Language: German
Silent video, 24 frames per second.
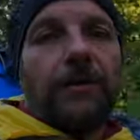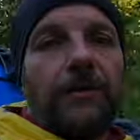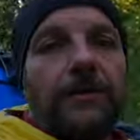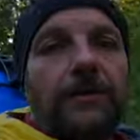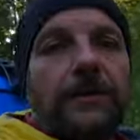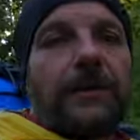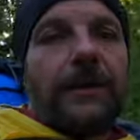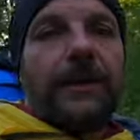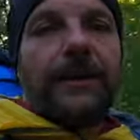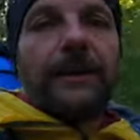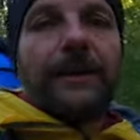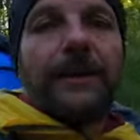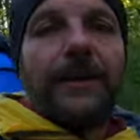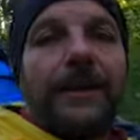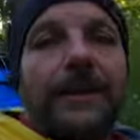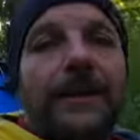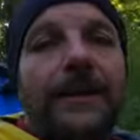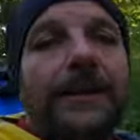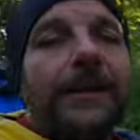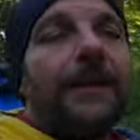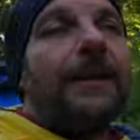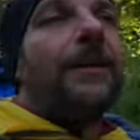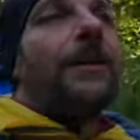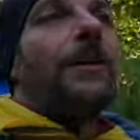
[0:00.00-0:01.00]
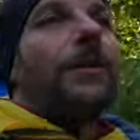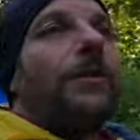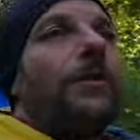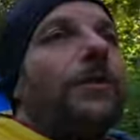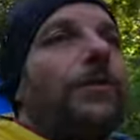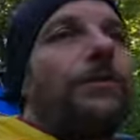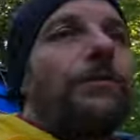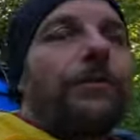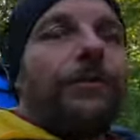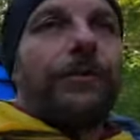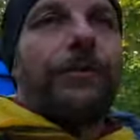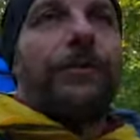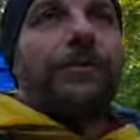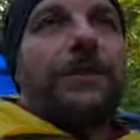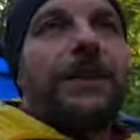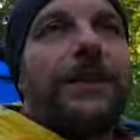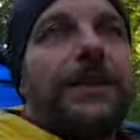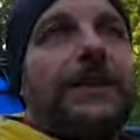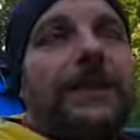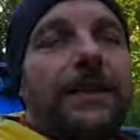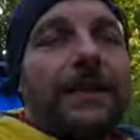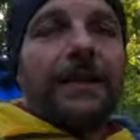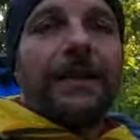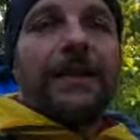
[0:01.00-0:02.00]
Okay, und für
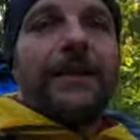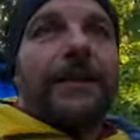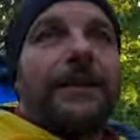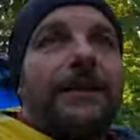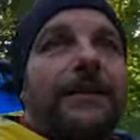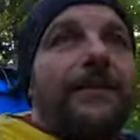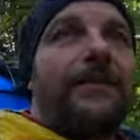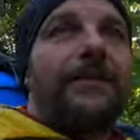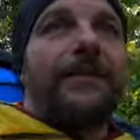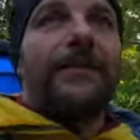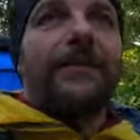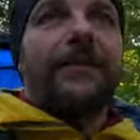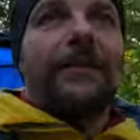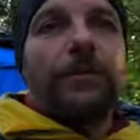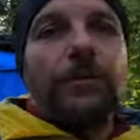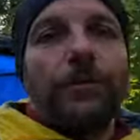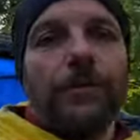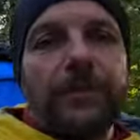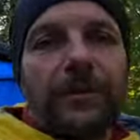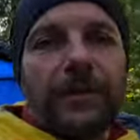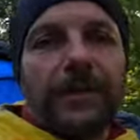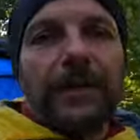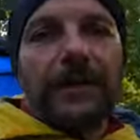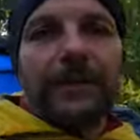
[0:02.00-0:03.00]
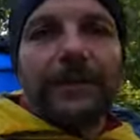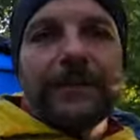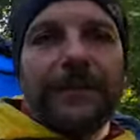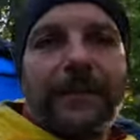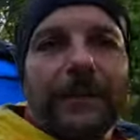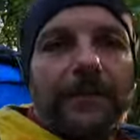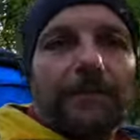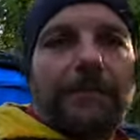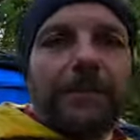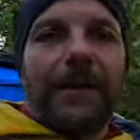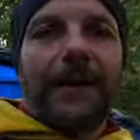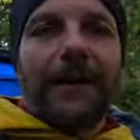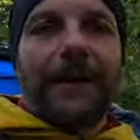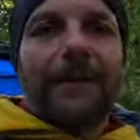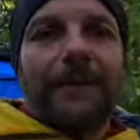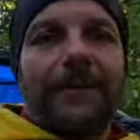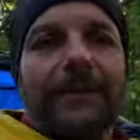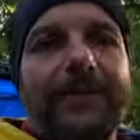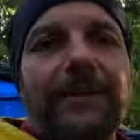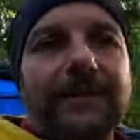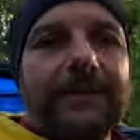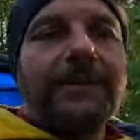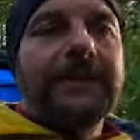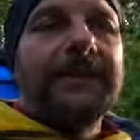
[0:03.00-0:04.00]
mich geht es jetzt runter nach St.
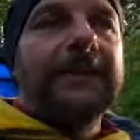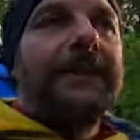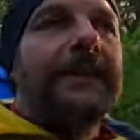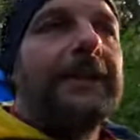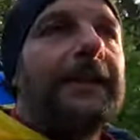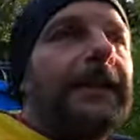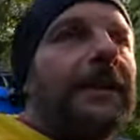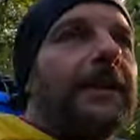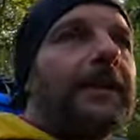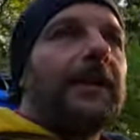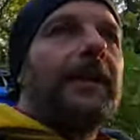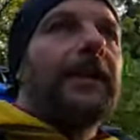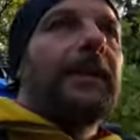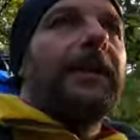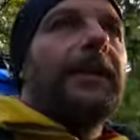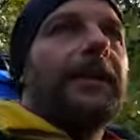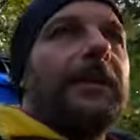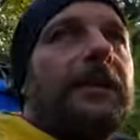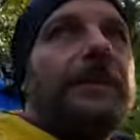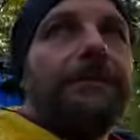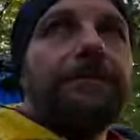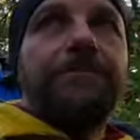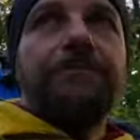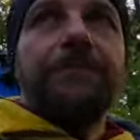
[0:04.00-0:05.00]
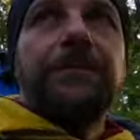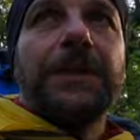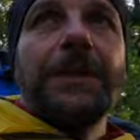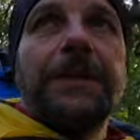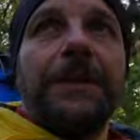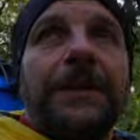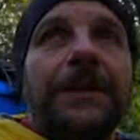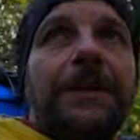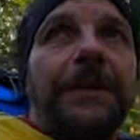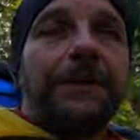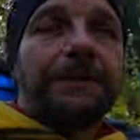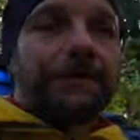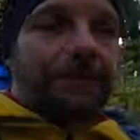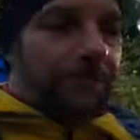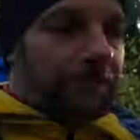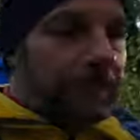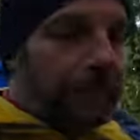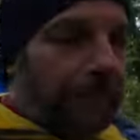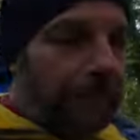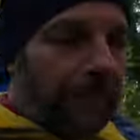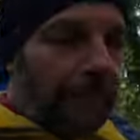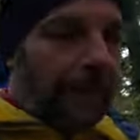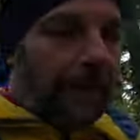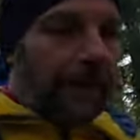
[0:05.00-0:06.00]
Blasien. Ähm,
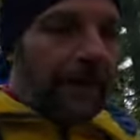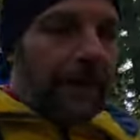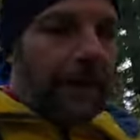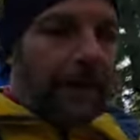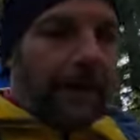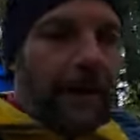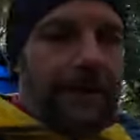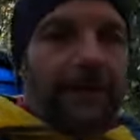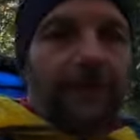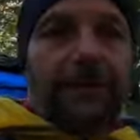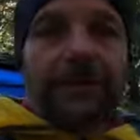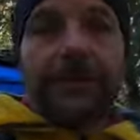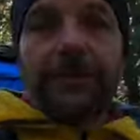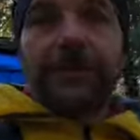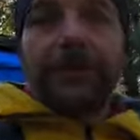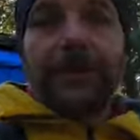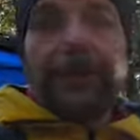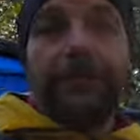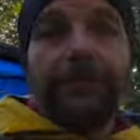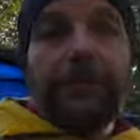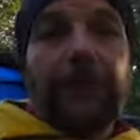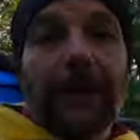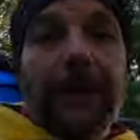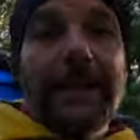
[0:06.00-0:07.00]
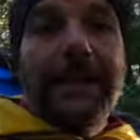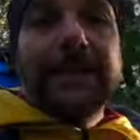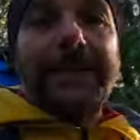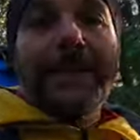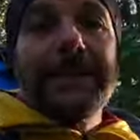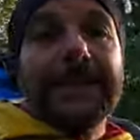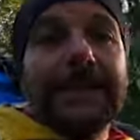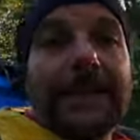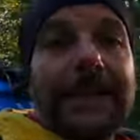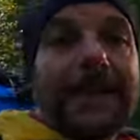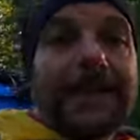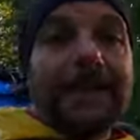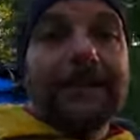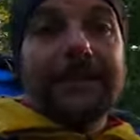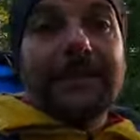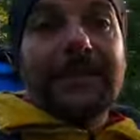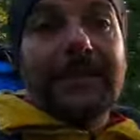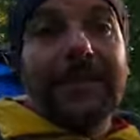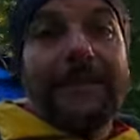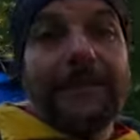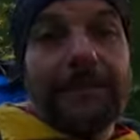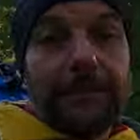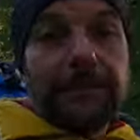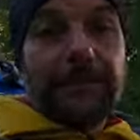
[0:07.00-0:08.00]
also da steht vor allen Dingen eine ganz,
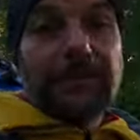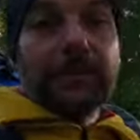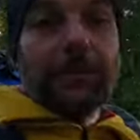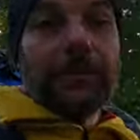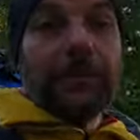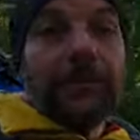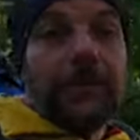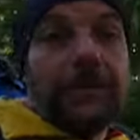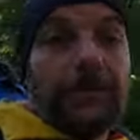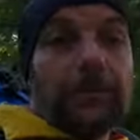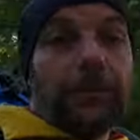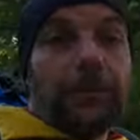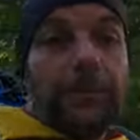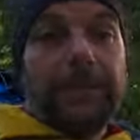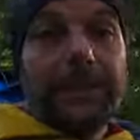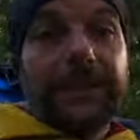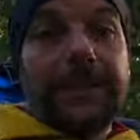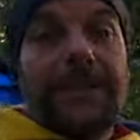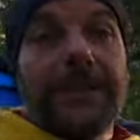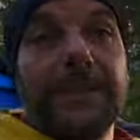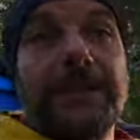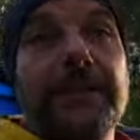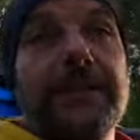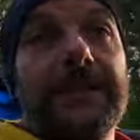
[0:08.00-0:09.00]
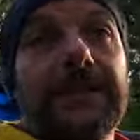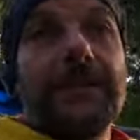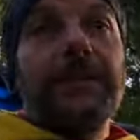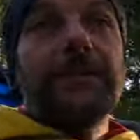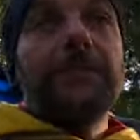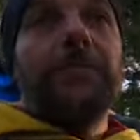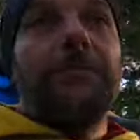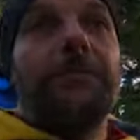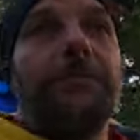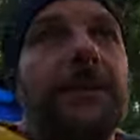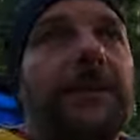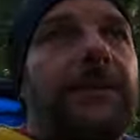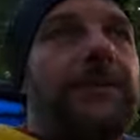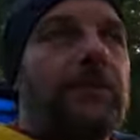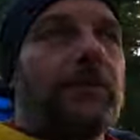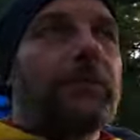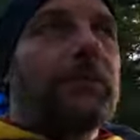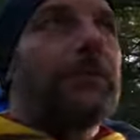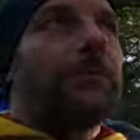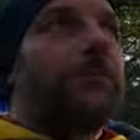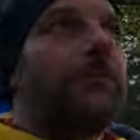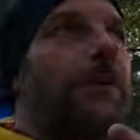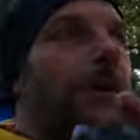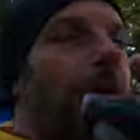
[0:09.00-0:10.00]
ganz besonders tolle Kirche mit so
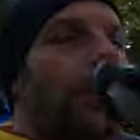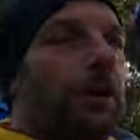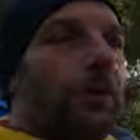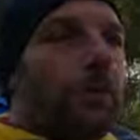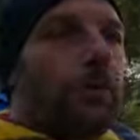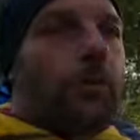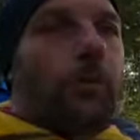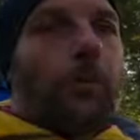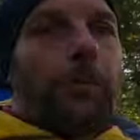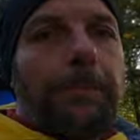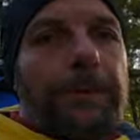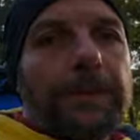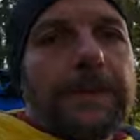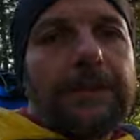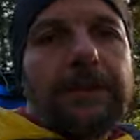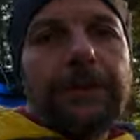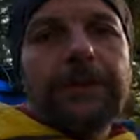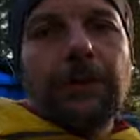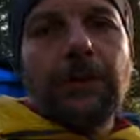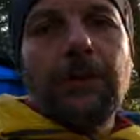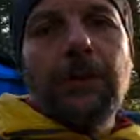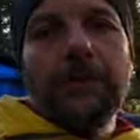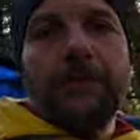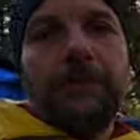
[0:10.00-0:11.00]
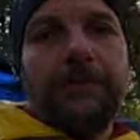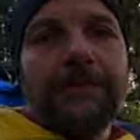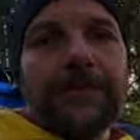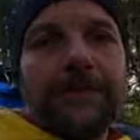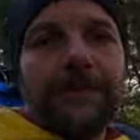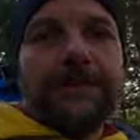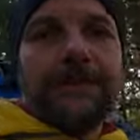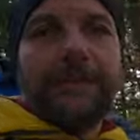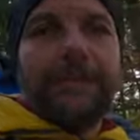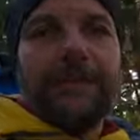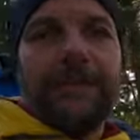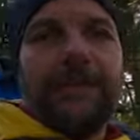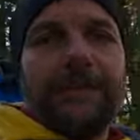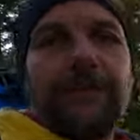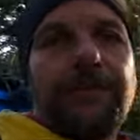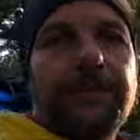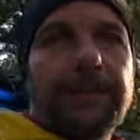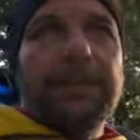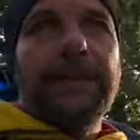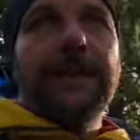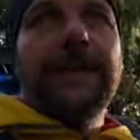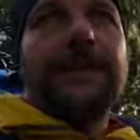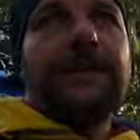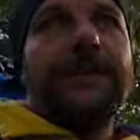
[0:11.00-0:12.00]
einem Kuppelgewölbe, was sehr, sehr
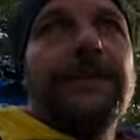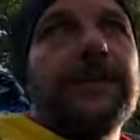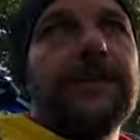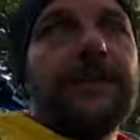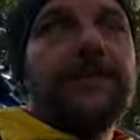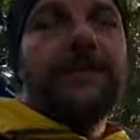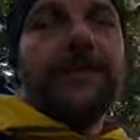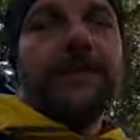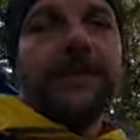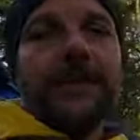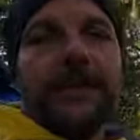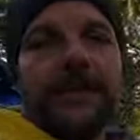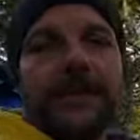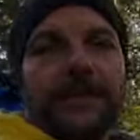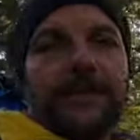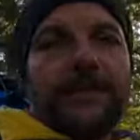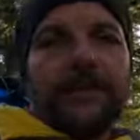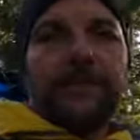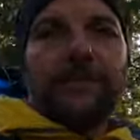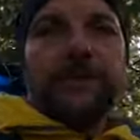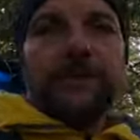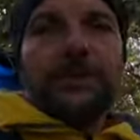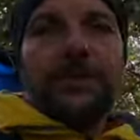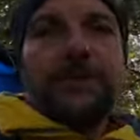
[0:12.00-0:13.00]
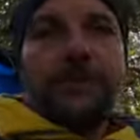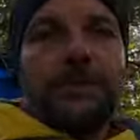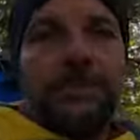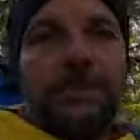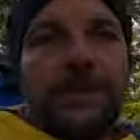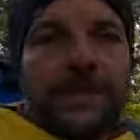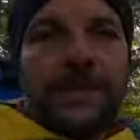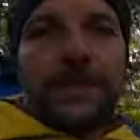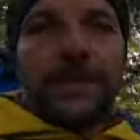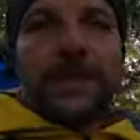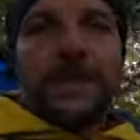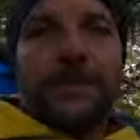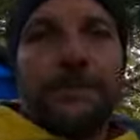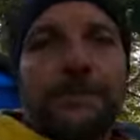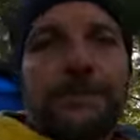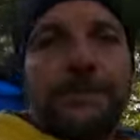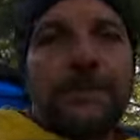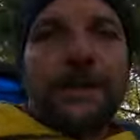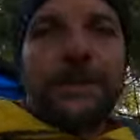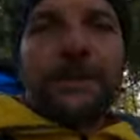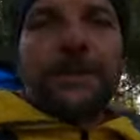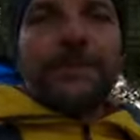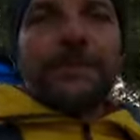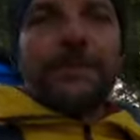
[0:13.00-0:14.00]
bekannt ist. Das möchte ich mir in jedem
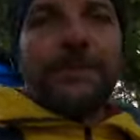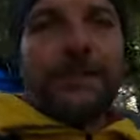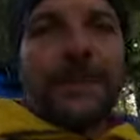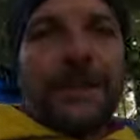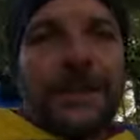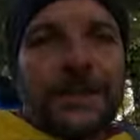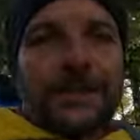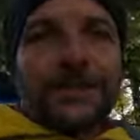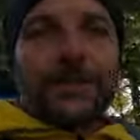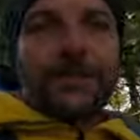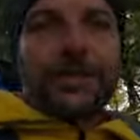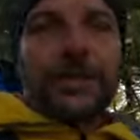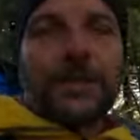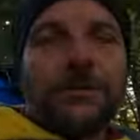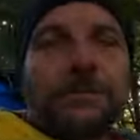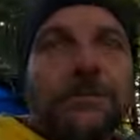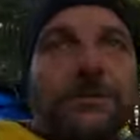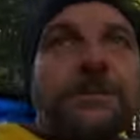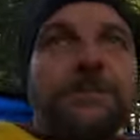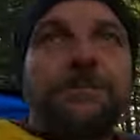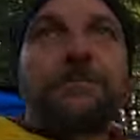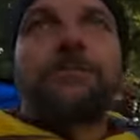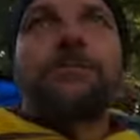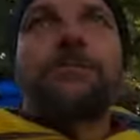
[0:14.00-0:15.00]
Fall jetzt mal anschauen.